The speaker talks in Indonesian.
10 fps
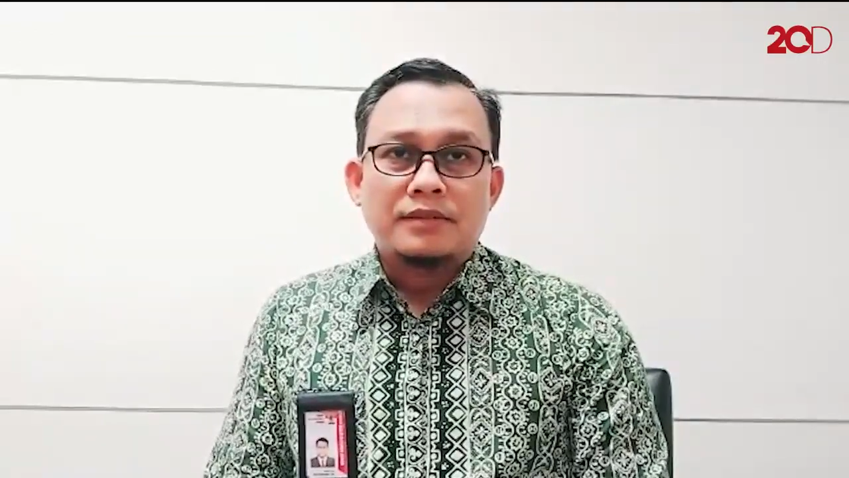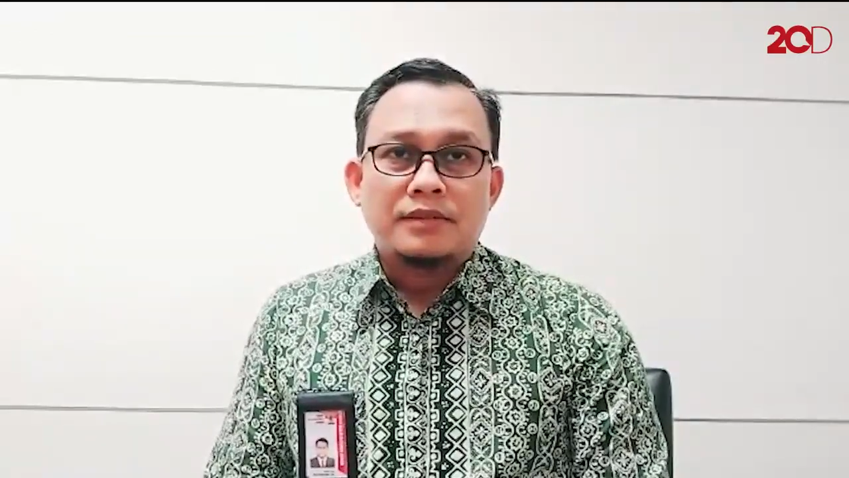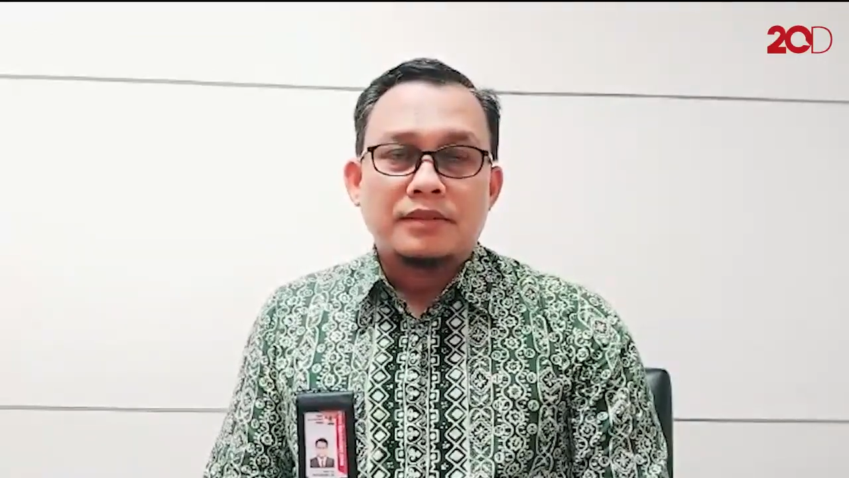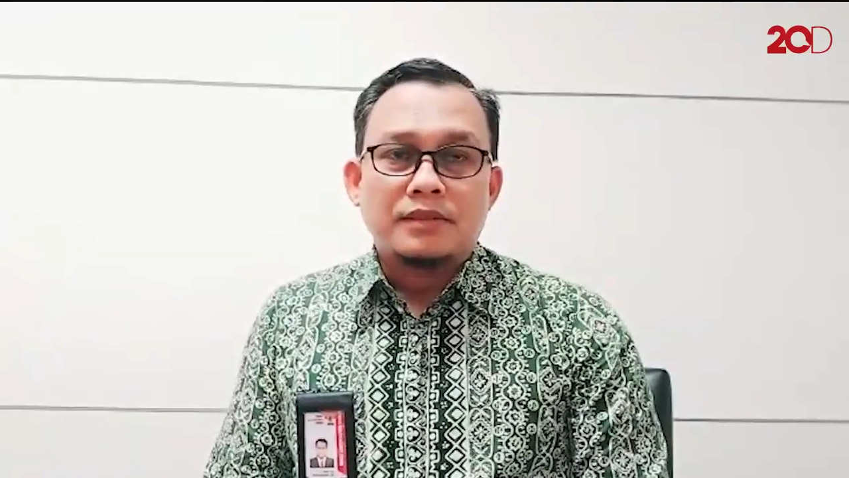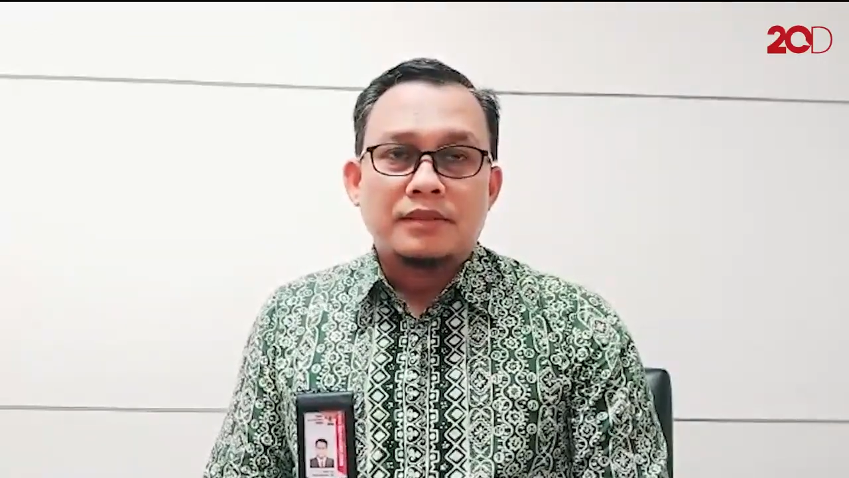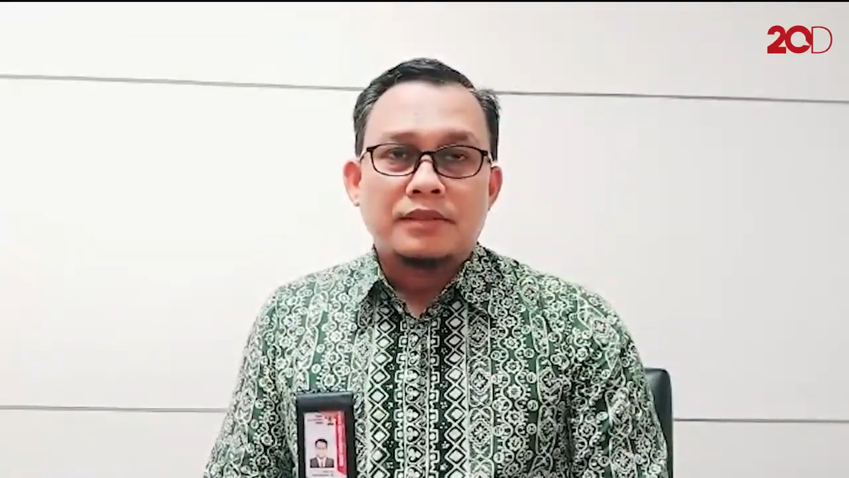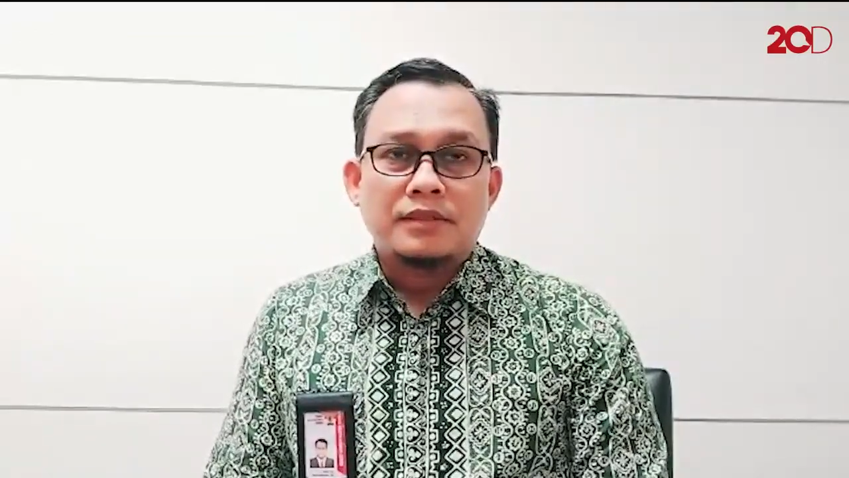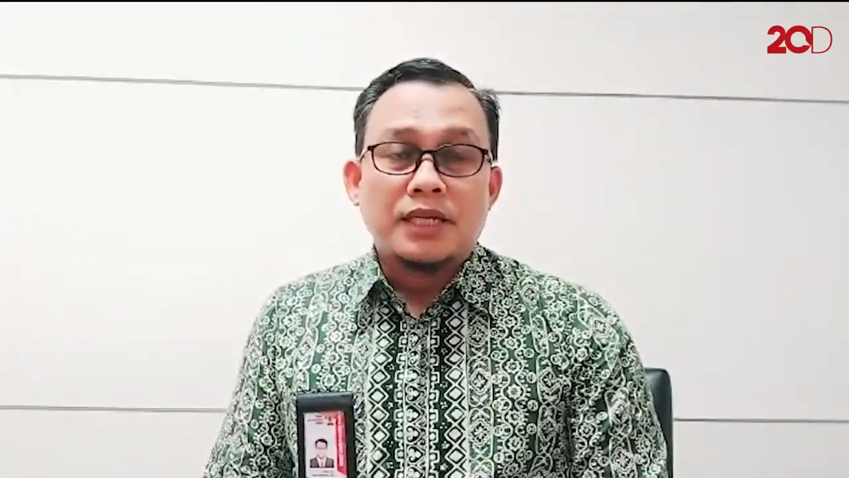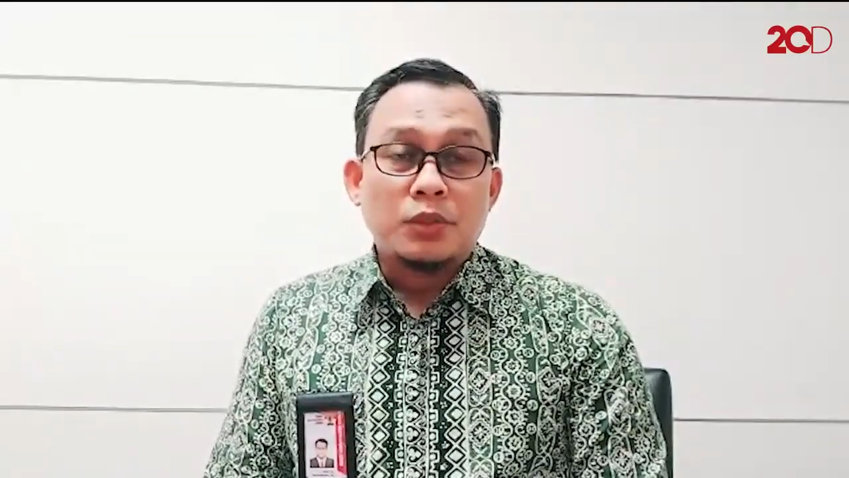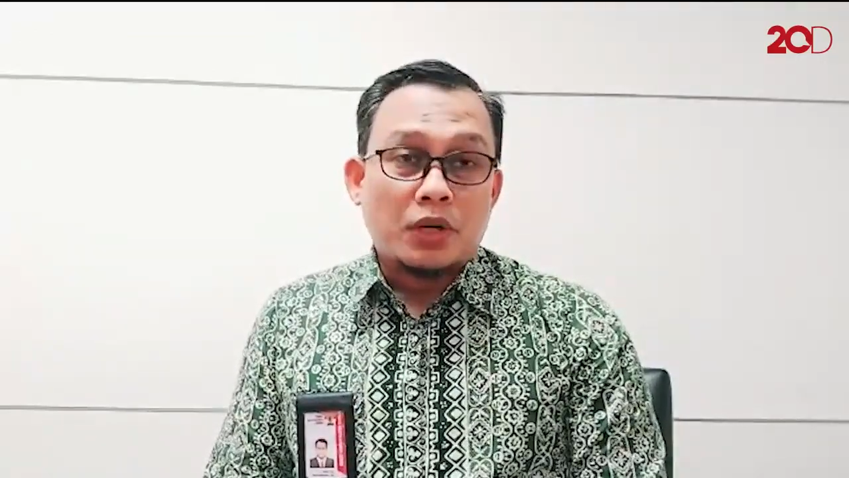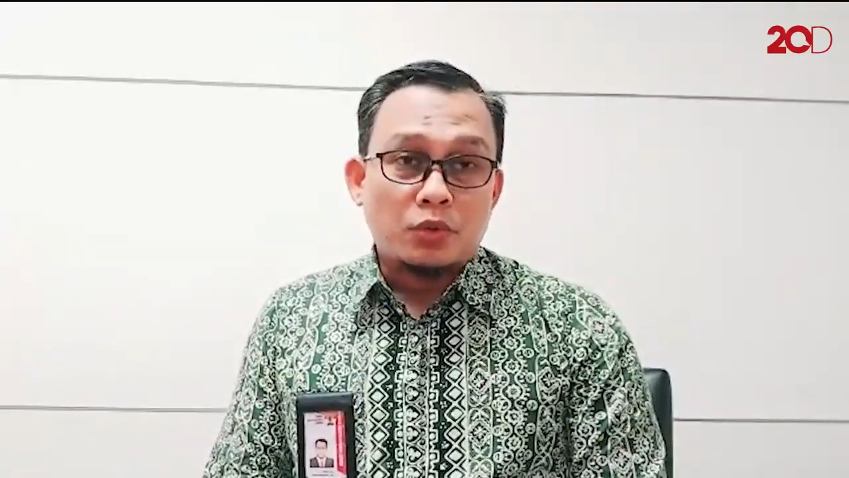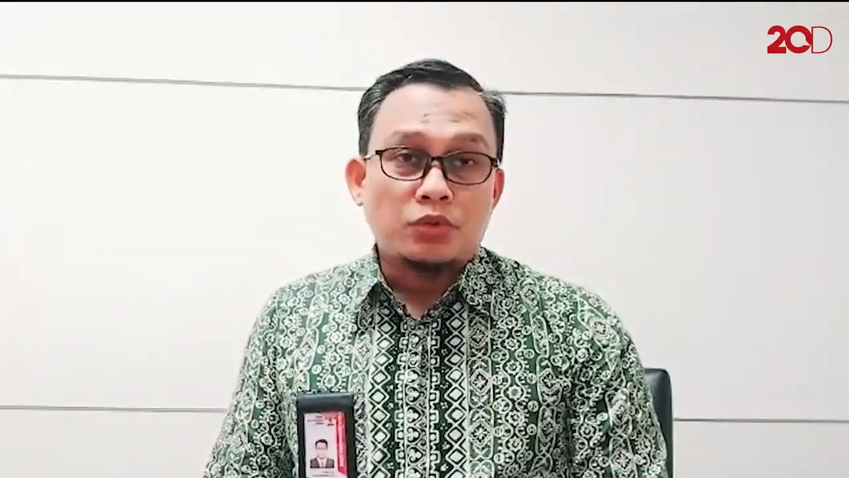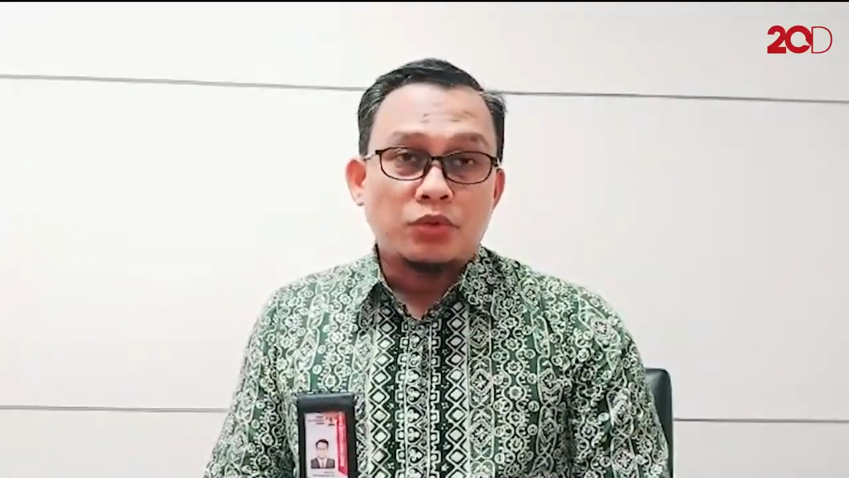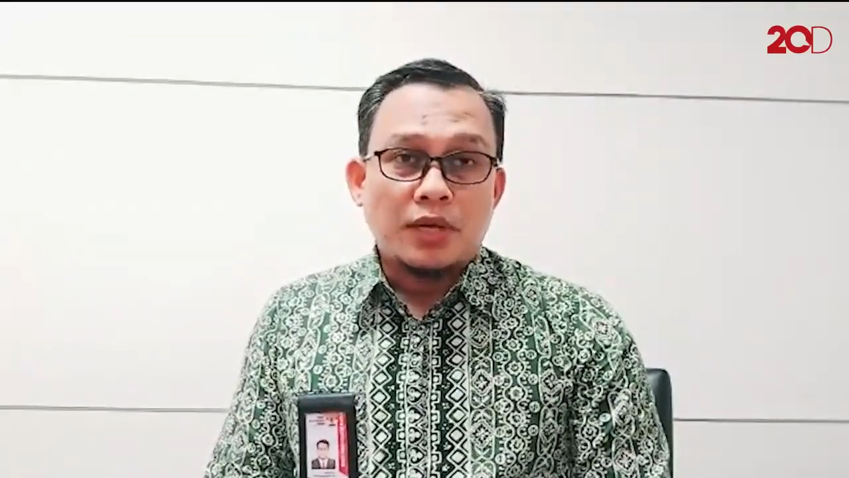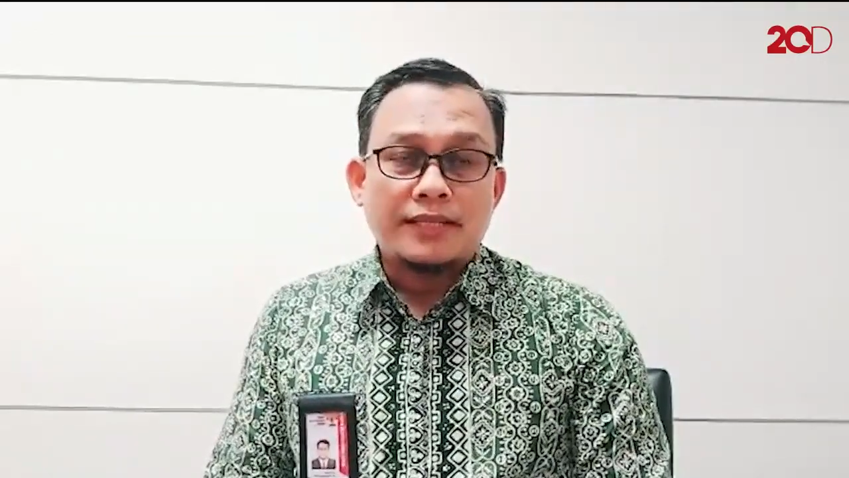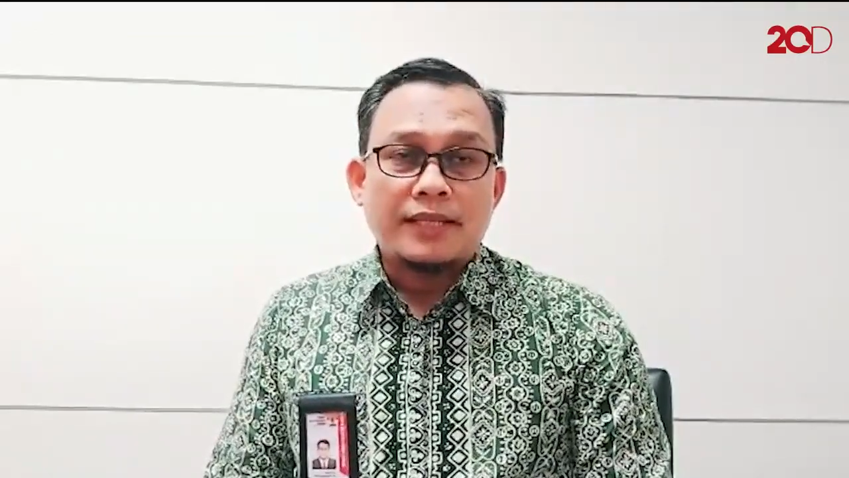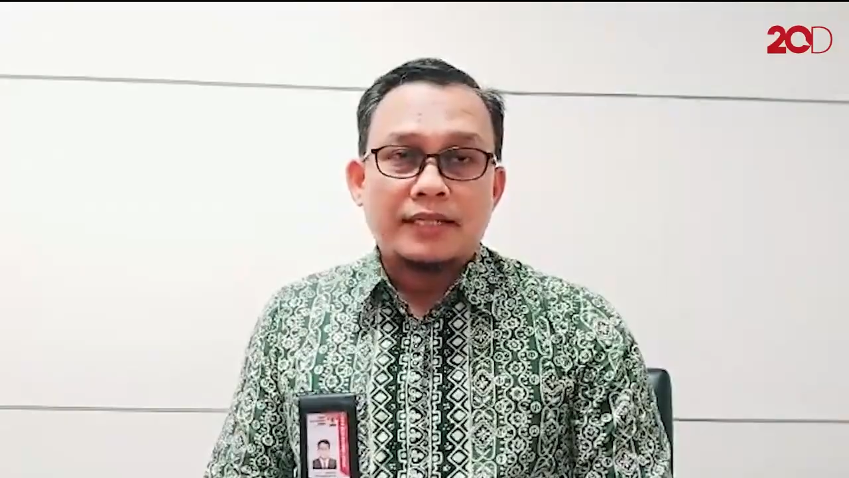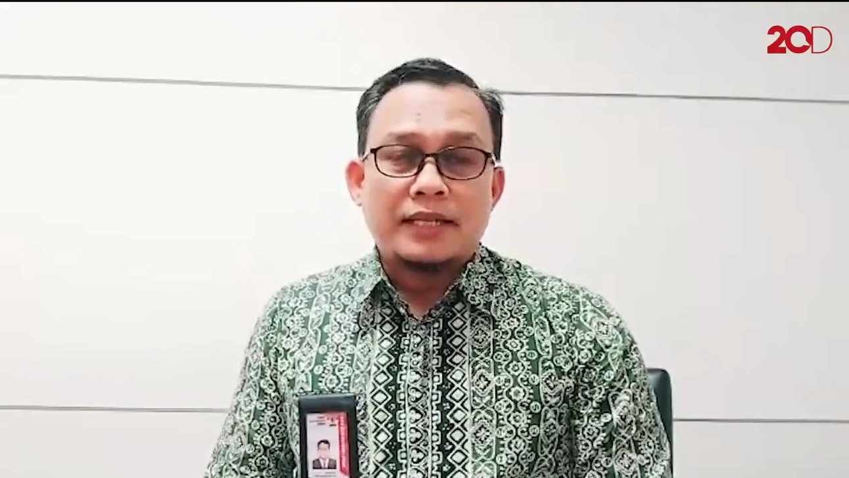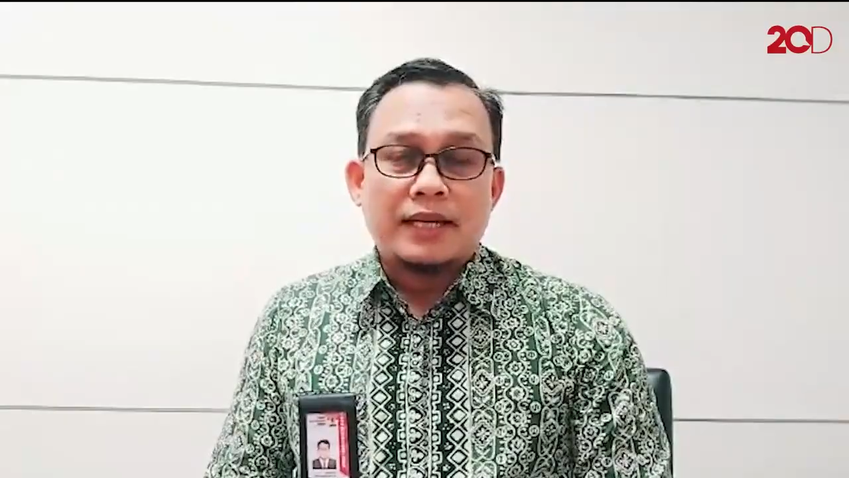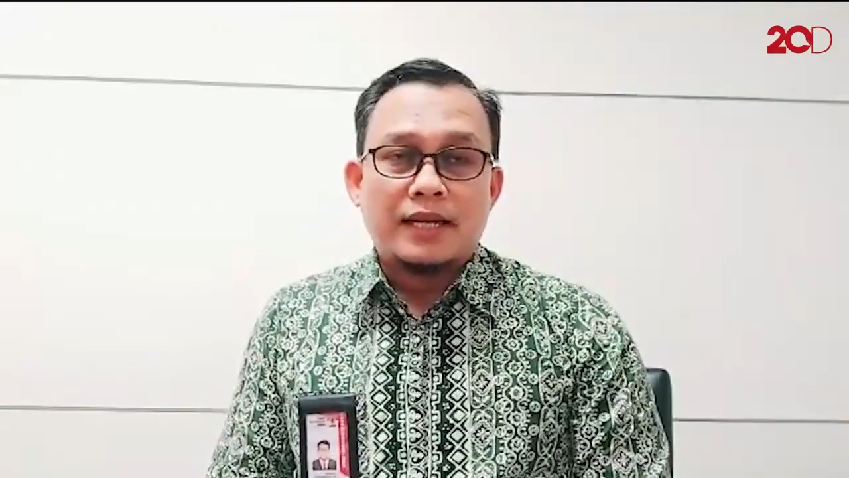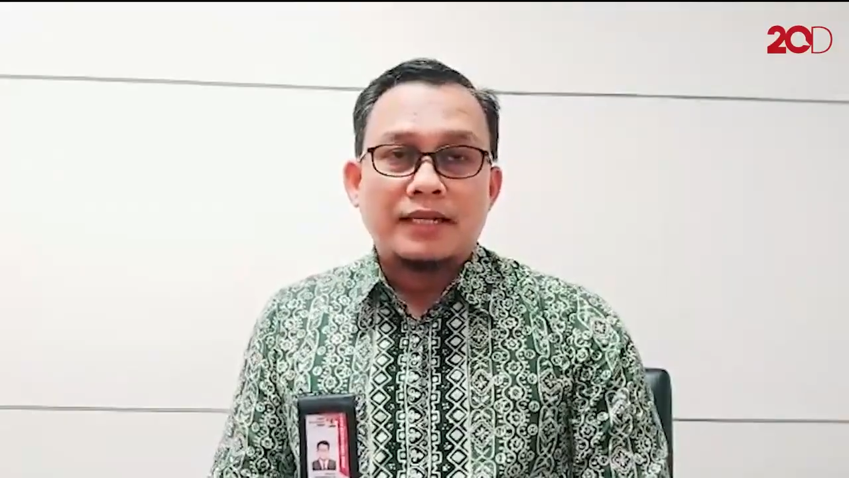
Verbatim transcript: eh, jadwal kunjungan yang telah